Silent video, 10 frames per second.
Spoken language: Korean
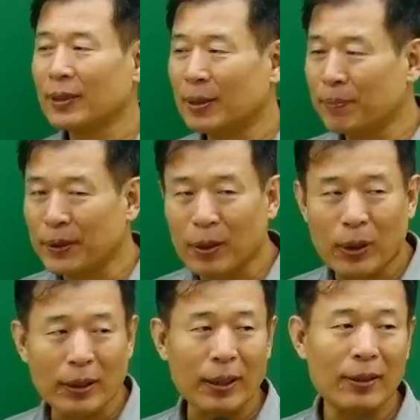디프라고
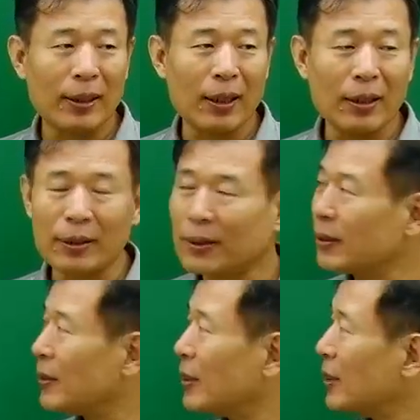하는 게 있다.
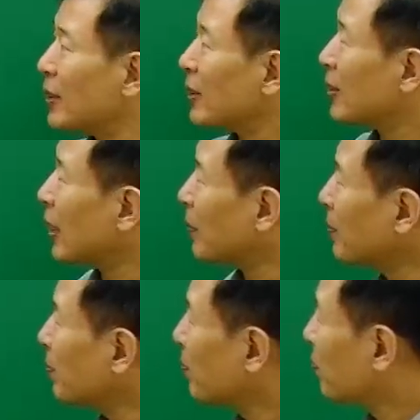그 다음